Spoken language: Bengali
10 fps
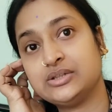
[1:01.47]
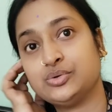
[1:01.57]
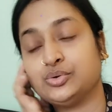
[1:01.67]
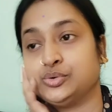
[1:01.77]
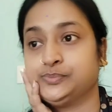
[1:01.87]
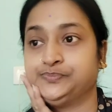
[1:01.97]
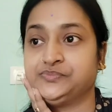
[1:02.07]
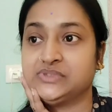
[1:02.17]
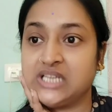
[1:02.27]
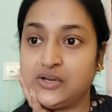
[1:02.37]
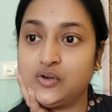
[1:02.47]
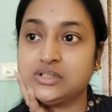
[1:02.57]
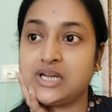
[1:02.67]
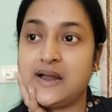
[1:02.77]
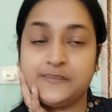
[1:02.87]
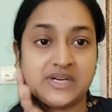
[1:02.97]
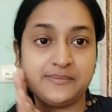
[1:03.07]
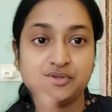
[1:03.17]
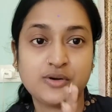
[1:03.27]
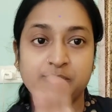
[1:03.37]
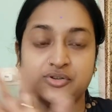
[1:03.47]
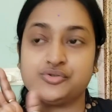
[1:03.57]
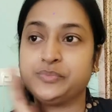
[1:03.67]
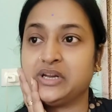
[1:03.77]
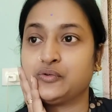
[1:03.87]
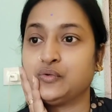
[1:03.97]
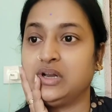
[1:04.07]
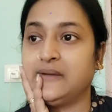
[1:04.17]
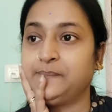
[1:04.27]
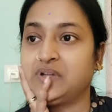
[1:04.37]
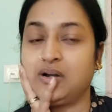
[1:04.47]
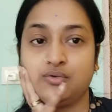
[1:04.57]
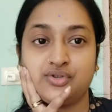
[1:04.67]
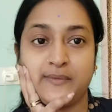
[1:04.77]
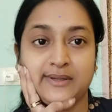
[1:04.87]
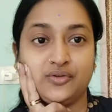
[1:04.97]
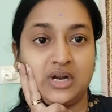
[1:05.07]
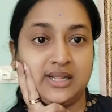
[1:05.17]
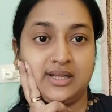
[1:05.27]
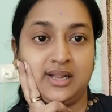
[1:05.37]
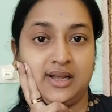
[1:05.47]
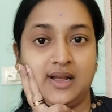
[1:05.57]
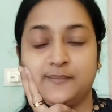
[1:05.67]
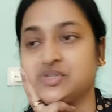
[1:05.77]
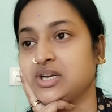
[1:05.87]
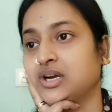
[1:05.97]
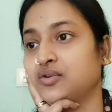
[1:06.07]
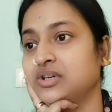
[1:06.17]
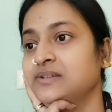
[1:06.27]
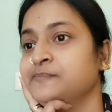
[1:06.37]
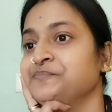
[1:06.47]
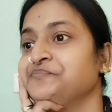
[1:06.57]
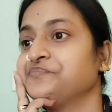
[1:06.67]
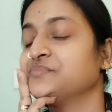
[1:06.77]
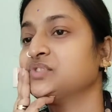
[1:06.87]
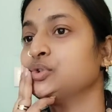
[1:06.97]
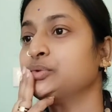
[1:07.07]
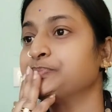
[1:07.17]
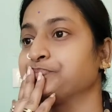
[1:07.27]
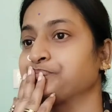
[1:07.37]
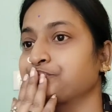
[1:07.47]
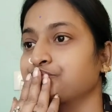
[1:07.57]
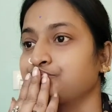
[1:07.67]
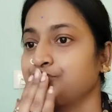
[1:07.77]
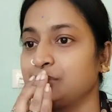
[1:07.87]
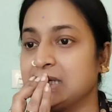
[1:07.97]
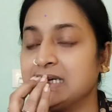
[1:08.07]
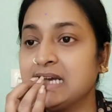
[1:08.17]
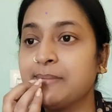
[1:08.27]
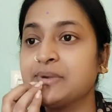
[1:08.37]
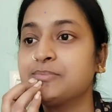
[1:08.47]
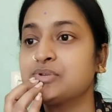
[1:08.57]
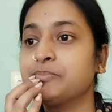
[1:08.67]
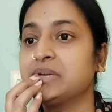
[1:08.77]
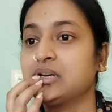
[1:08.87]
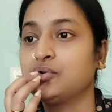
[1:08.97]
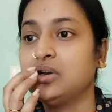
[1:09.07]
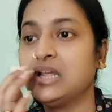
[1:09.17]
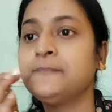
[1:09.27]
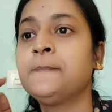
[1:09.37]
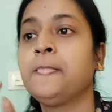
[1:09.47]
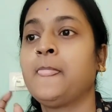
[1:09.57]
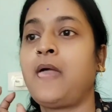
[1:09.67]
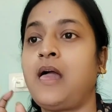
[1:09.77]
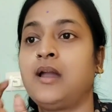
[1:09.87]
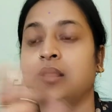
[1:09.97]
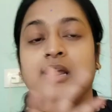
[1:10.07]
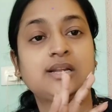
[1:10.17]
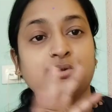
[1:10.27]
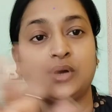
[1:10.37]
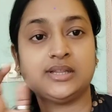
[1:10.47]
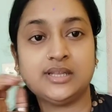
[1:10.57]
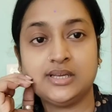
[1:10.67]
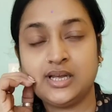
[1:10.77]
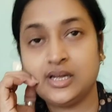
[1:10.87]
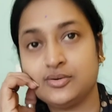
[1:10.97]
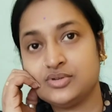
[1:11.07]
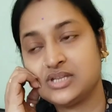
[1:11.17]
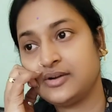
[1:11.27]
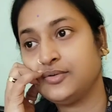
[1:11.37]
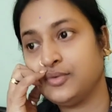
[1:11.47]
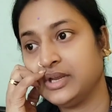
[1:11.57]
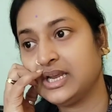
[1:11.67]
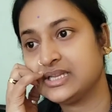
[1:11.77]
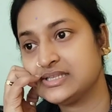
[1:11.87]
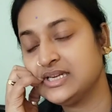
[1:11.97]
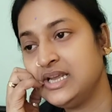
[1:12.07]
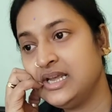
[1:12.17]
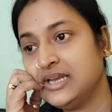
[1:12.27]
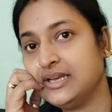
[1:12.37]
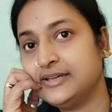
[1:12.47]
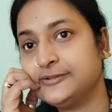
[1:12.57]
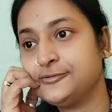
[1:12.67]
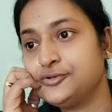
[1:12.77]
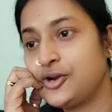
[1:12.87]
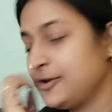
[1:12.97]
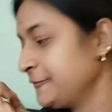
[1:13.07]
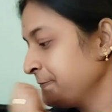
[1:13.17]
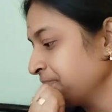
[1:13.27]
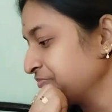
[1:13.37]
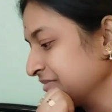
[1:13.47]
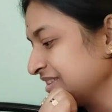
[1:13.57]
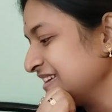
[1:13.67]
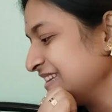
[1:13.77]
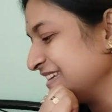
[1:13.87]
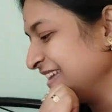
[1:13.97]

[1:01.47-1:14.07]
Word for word: তো যাই হোক কাপ ঠাপ সব কিছু বের করলাম কারণ সবার তো আলাদা আলাদা কাপ সেই কারণে তো কাপ ঠাপ সব বের করলাম আর কালকে তো আর্ধেক গোছানো হয়ে গেছে তো চলো কি